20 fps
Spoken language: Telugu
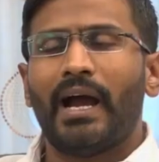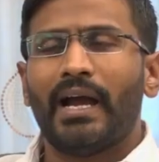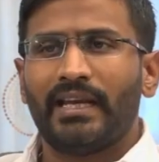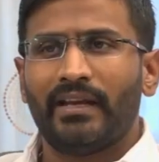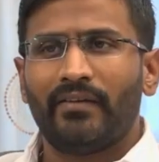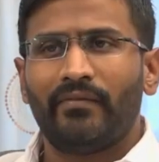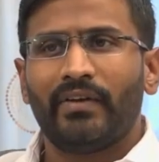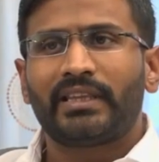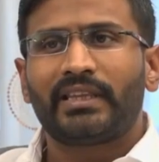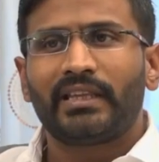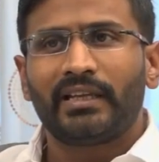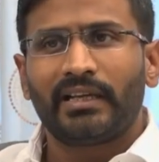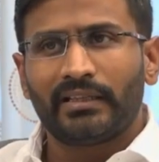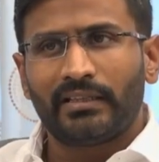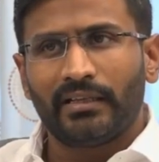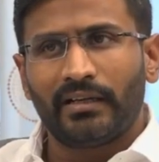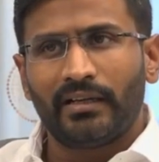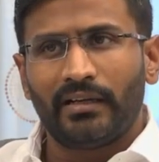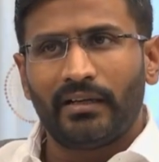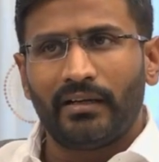ఆయన
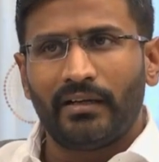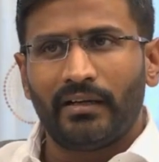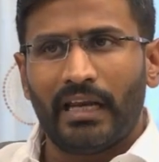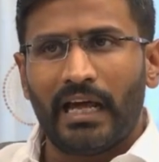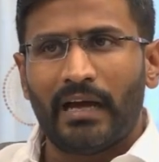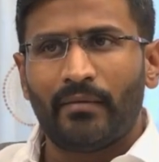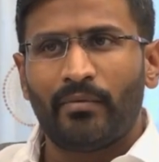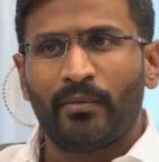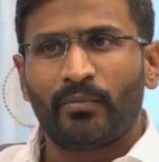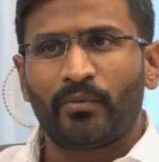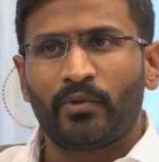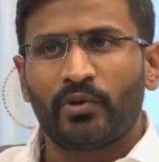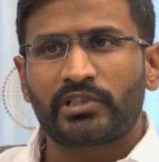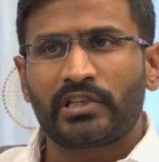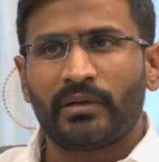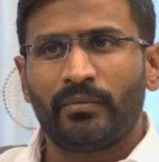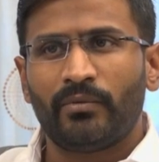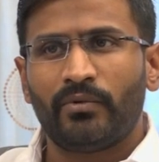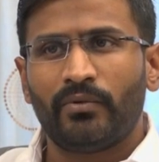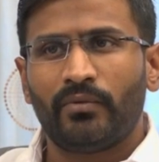వ్యక్తిగత లాభం
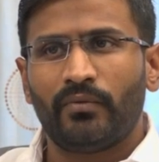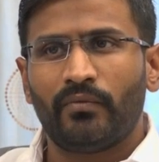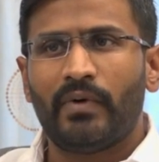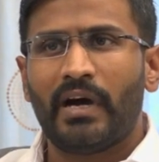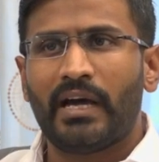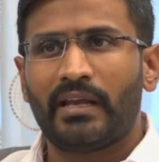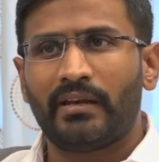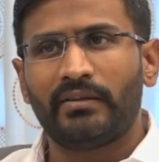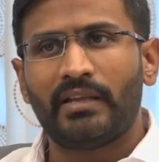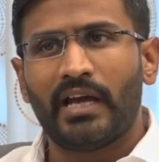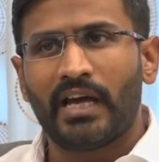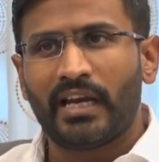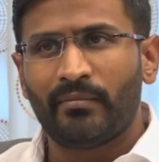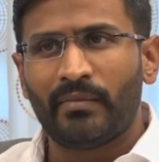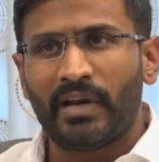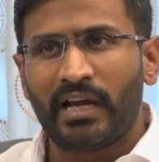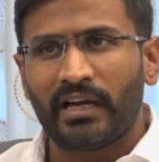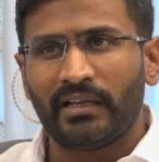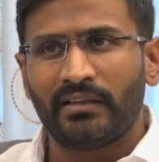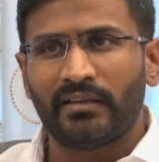కోసము వారి
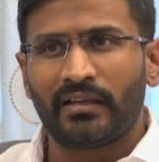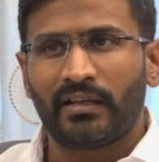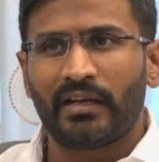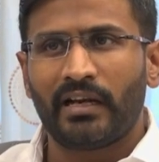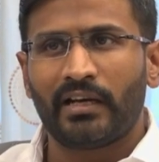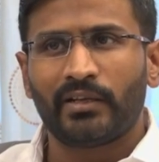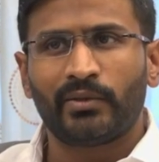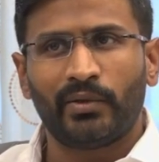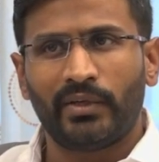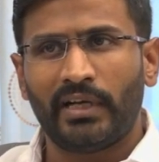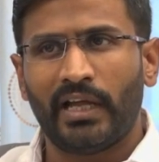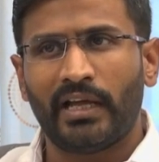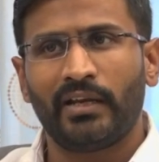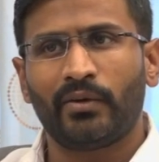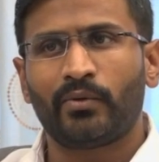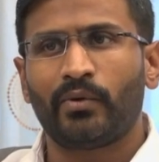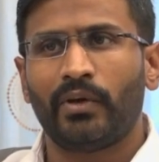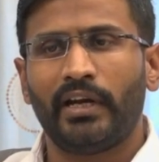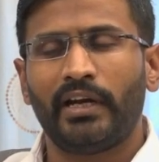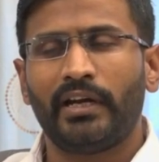దానం నాగేందర్ గారితో
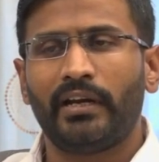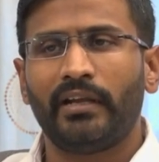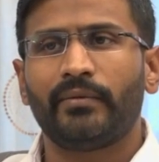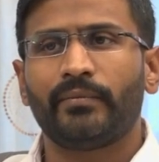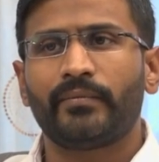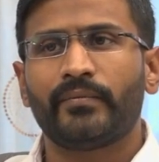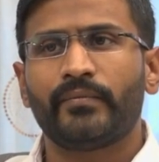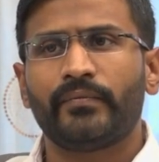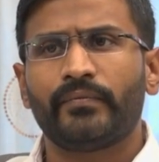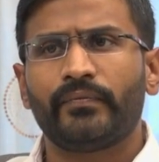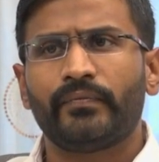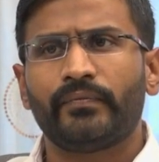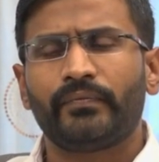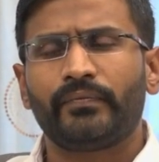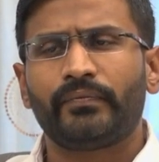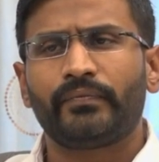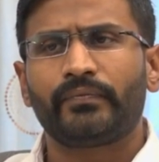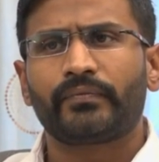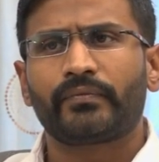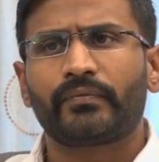ఆయన లేకపోతే
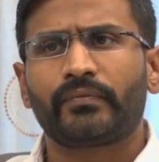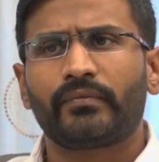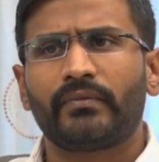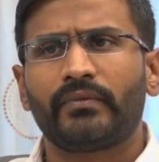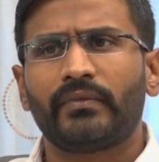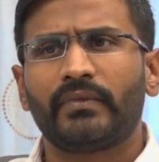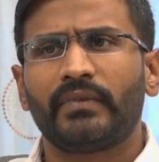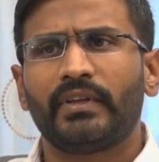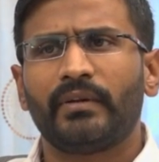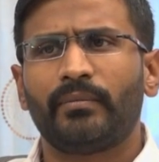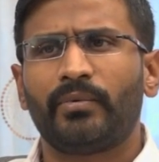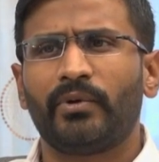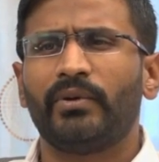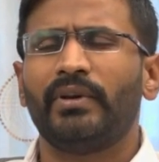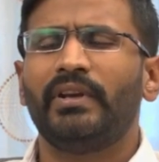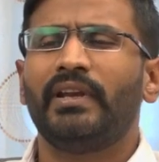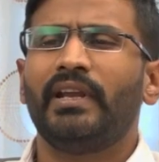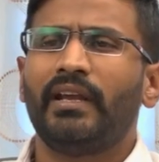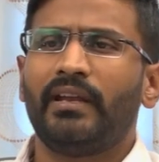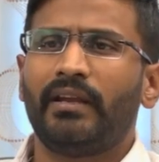మీరే పంపించేసిరా
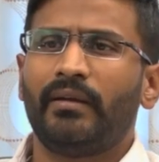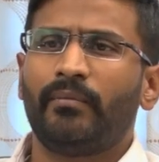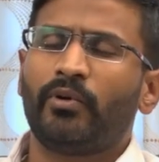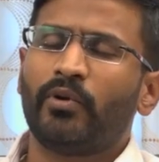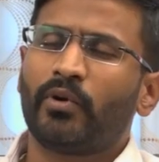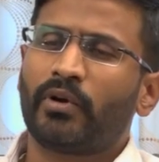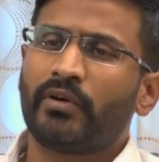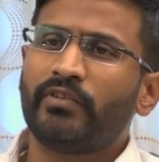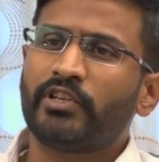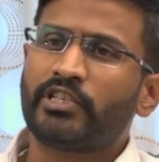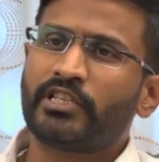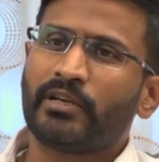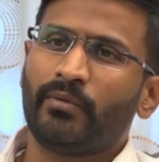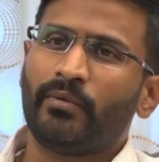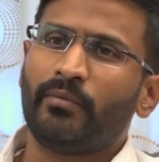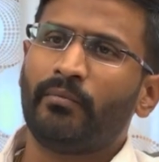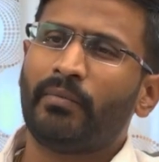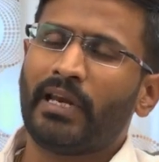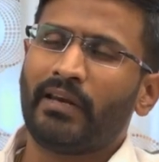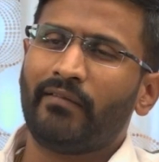ఇప్పుడు ఒక
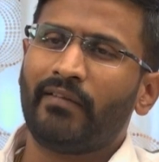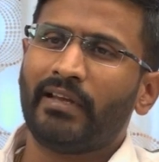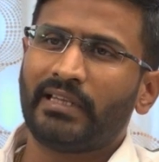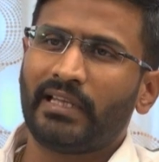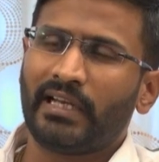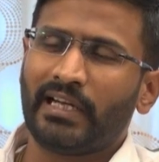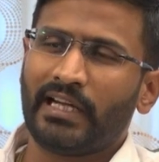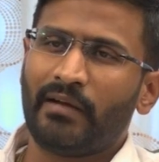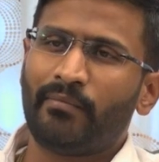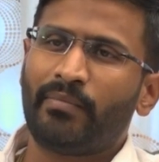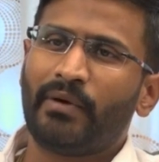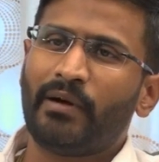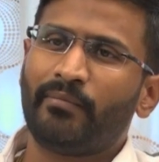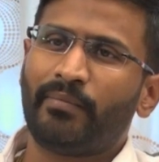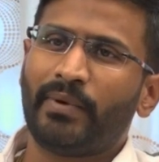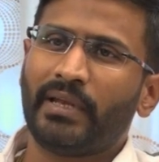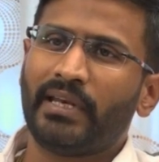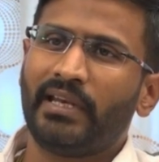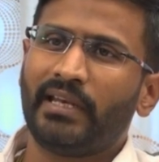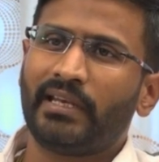విషయం బలవంతంగా
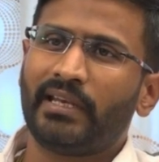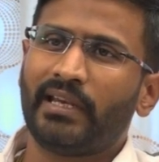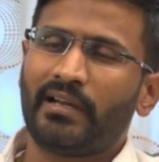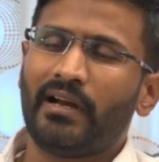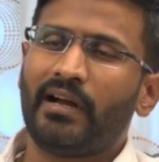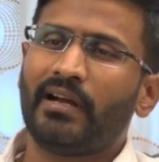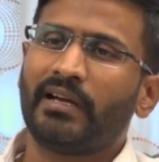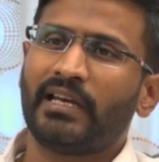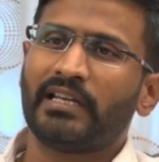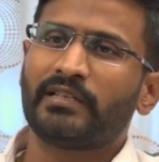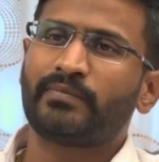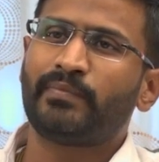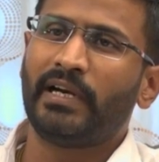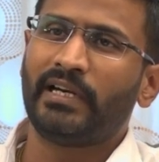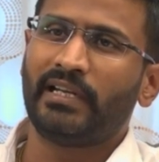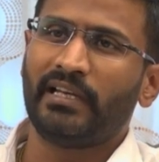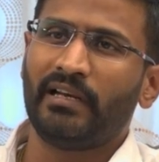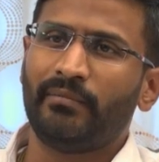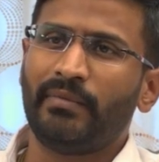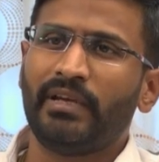పంపనీకి కాంగ్రెస్
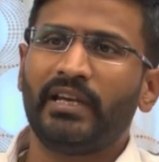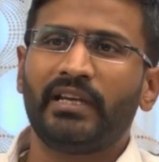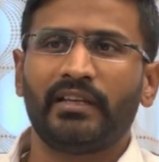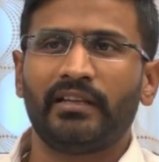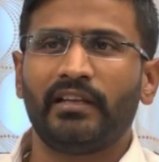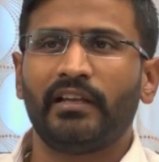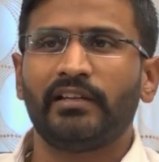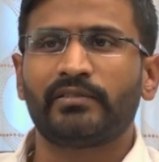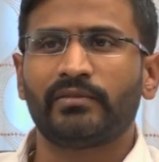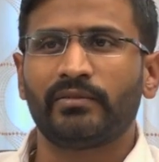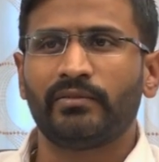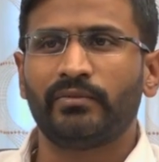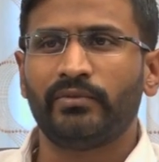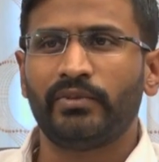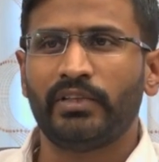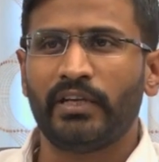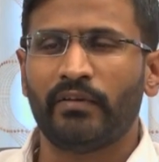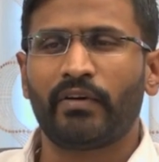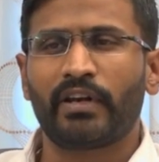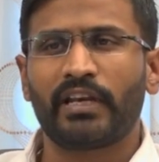పార్టీలో మీకే తెలుసు
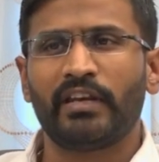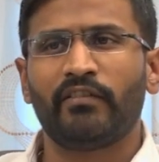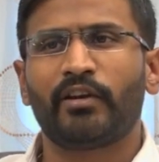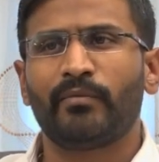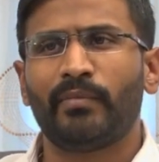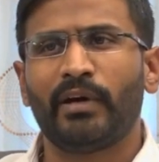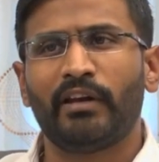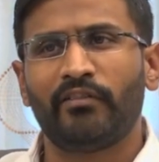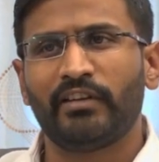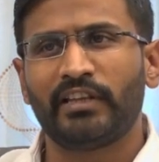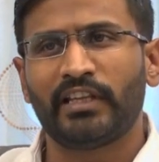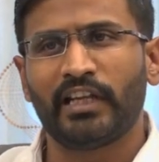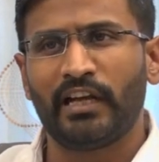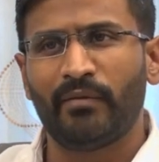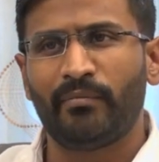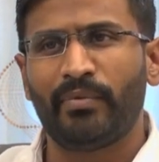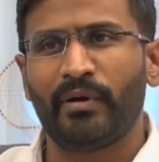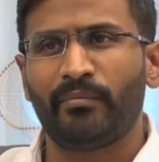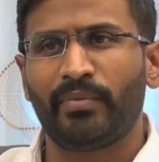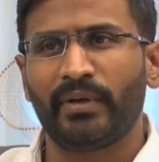ఎవరిని ఎవరు
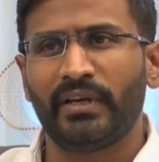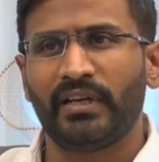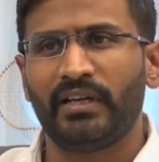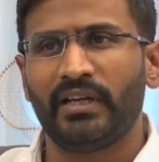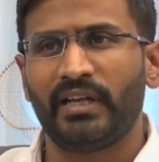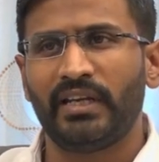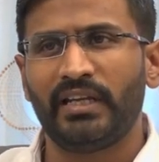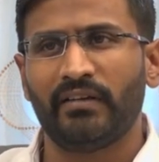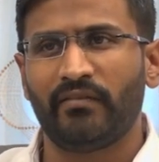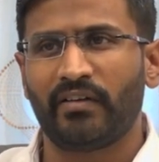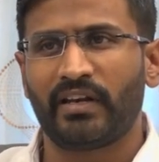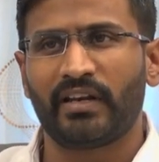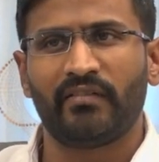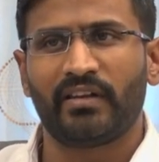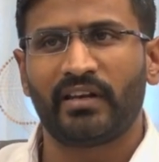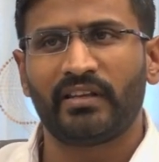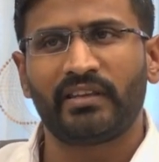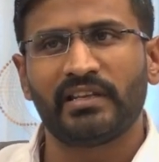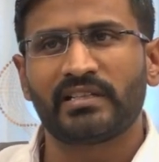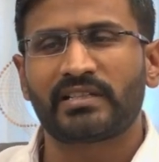బలవంతంగా పంపనీకి కానీ
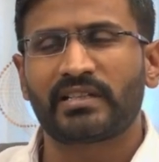ఎవరెవరిని